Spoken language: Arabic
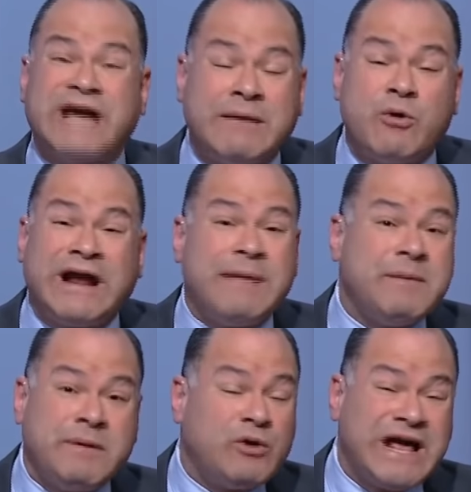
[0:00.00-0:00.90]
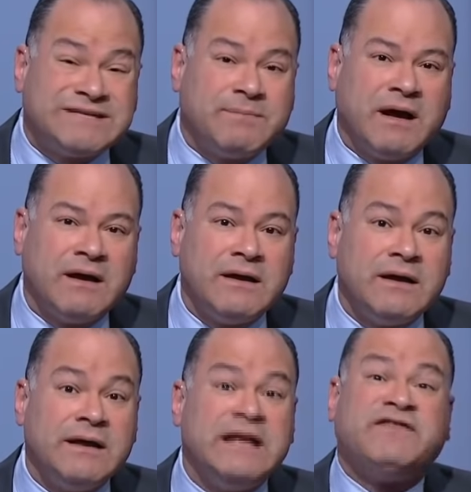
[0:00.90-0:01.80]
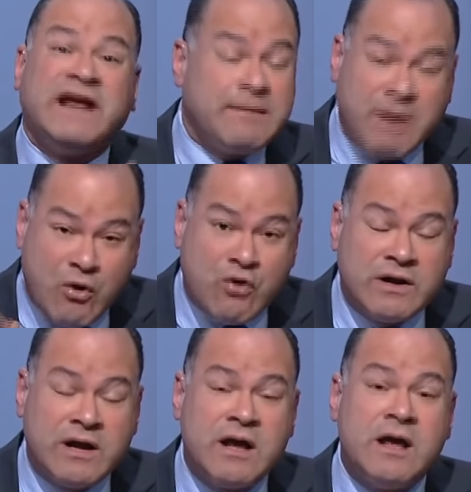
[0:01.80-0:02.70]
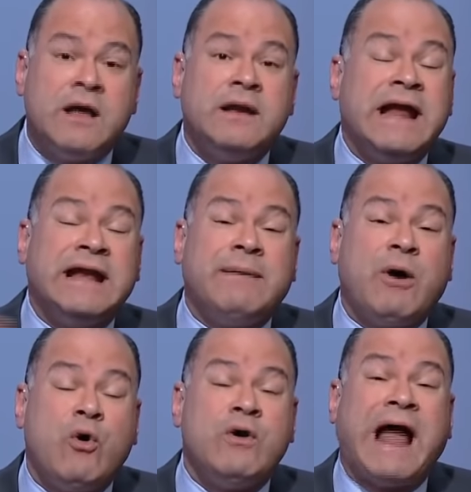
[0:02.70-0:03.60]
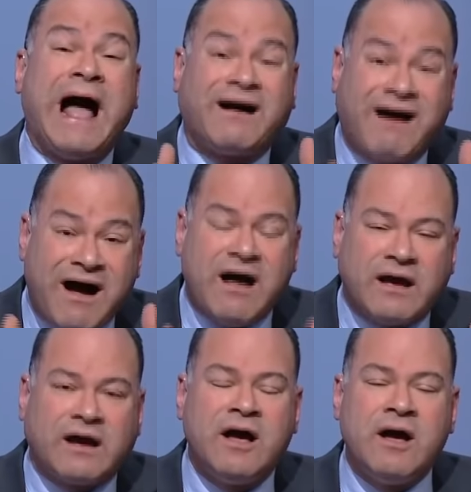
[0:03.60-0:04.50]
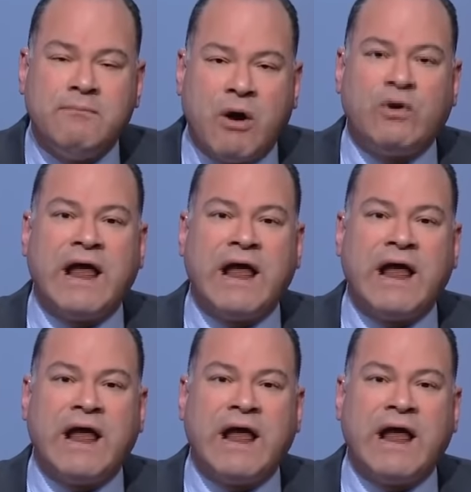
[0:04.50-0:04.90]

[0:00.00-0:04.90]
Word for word: واللي مش عاجبه كلامي بالمناسبه يتفلق بقول لان انا بقول حقائق